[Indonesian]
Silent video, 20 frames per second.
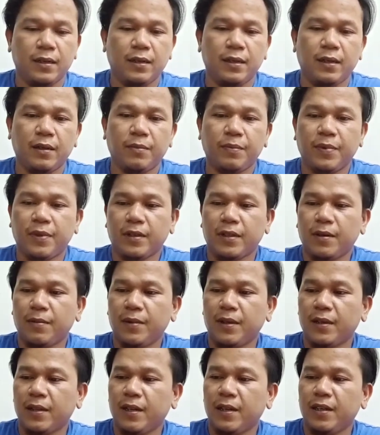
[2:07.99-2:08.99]
yang pertama
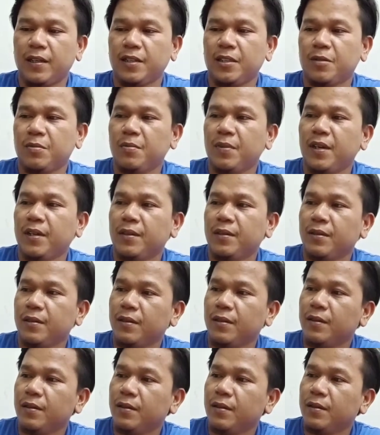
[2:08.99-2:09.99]
tadi smart
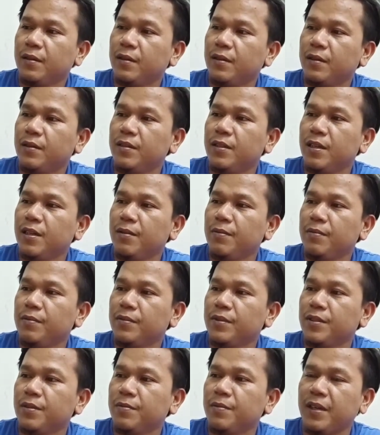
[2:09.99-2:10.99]
jam
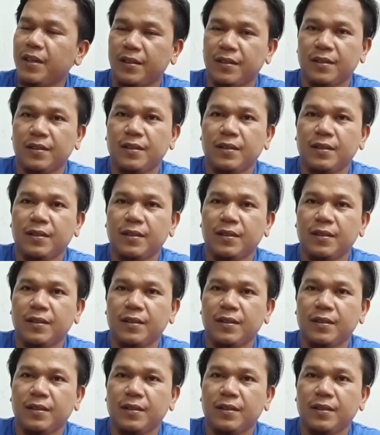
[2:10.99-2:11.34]
smart